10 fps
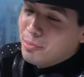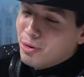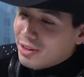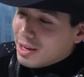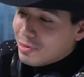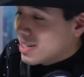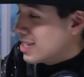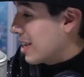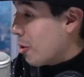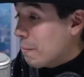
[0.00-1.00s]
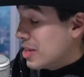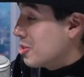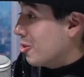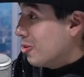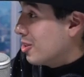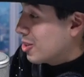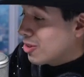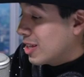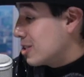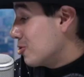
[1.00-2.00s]
Porque pues este compendio, ¿no? de
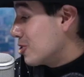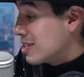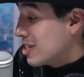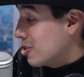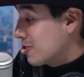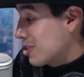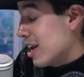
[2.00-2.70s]
estos sencillos